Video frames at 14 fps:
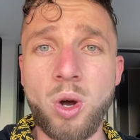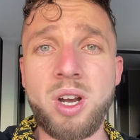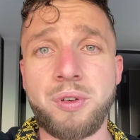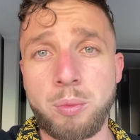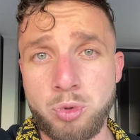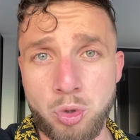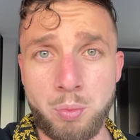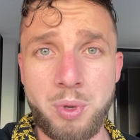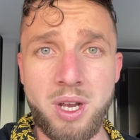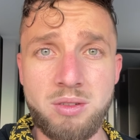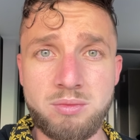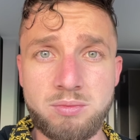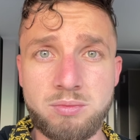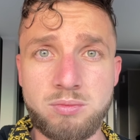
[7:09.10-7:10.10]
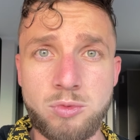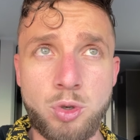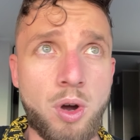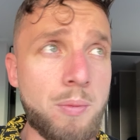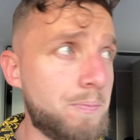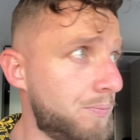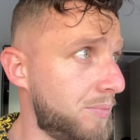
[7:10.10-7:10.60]
les femmes sont belles, tu
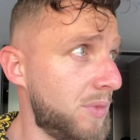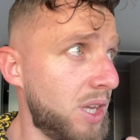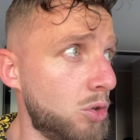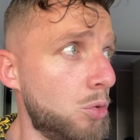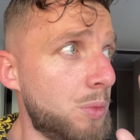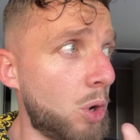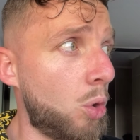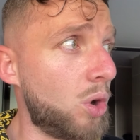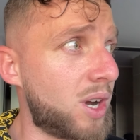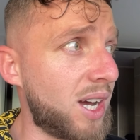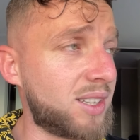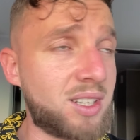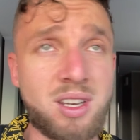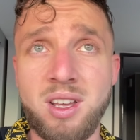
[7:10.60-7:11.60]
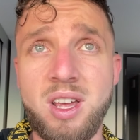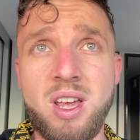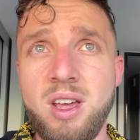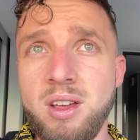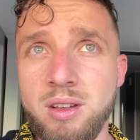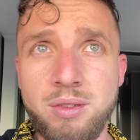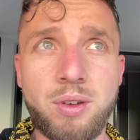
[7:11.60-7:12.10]
vois. Et numéro 4,
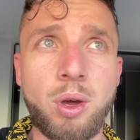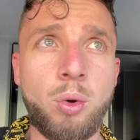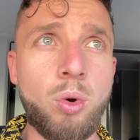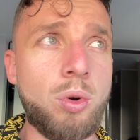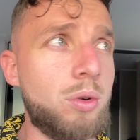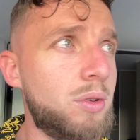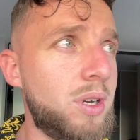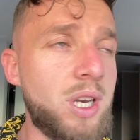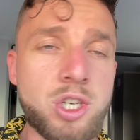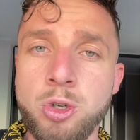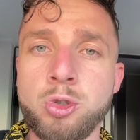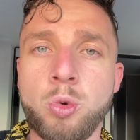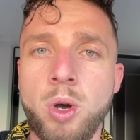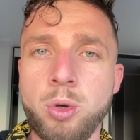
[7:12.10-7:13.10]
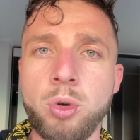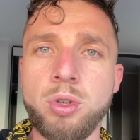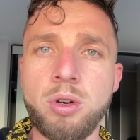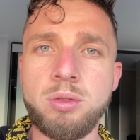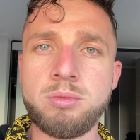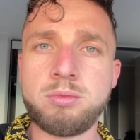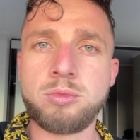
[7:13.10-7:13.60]
frérot, les gens sont
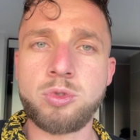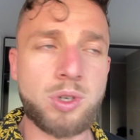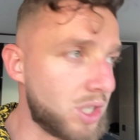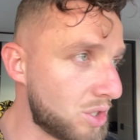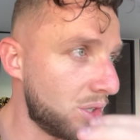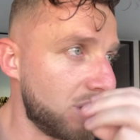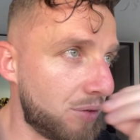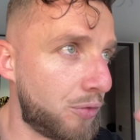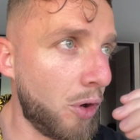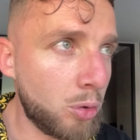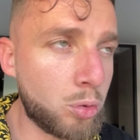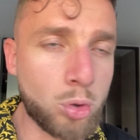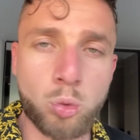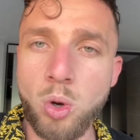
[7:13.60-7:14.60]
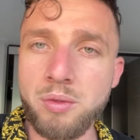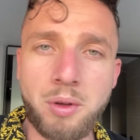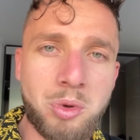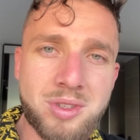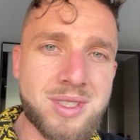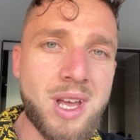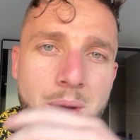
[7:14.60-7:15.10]
accueillants les gens, ils veulent de toi,
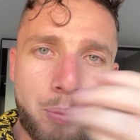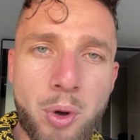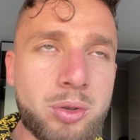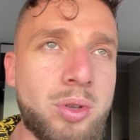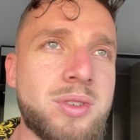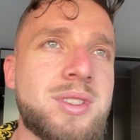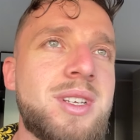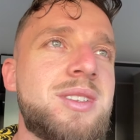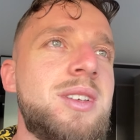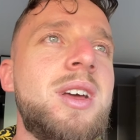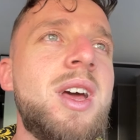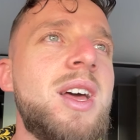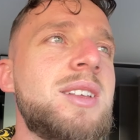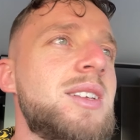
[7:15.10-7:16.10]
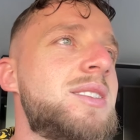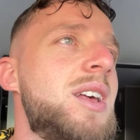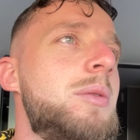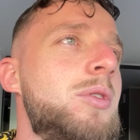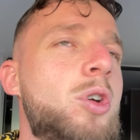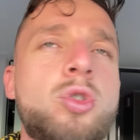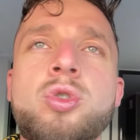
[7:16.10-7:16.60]
vraiment, c'est important. Ça, c'est, ça,
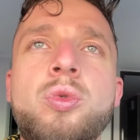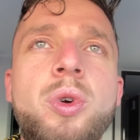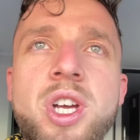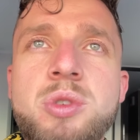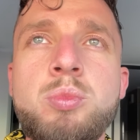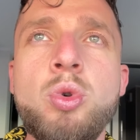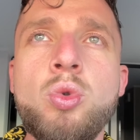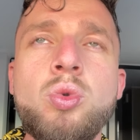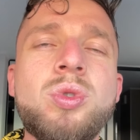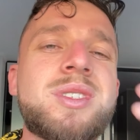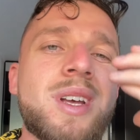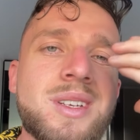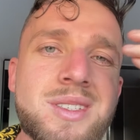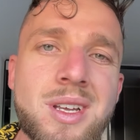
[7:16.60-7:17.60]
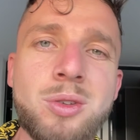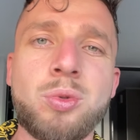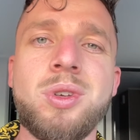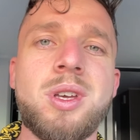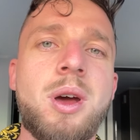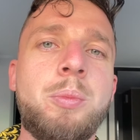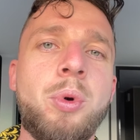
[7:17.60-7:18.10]
quand tu voyages beaucoup, ça, c'est un truc
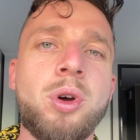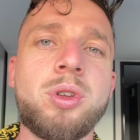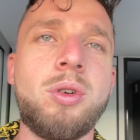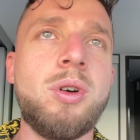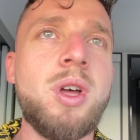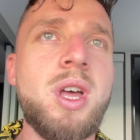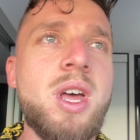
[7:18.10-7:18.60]
qui est important.